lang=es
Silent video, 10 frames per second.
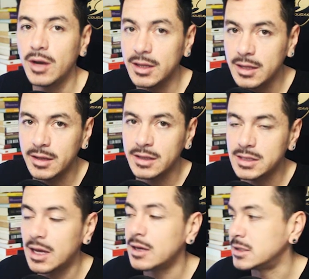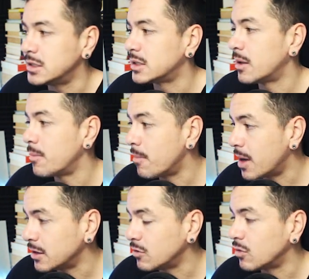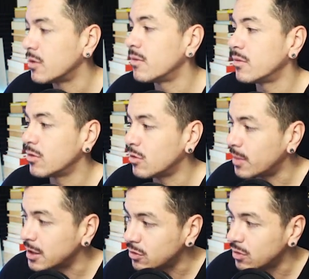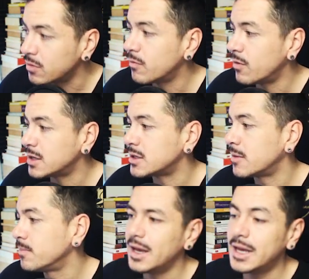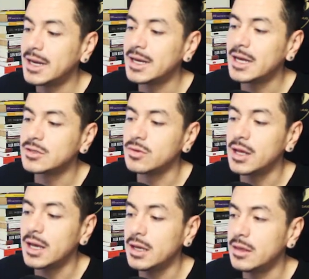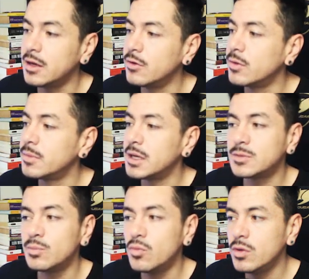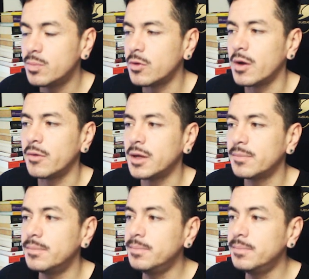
una tendencia alcista mayor, con mayor fuerza. En el caso de Ethereum es muy probable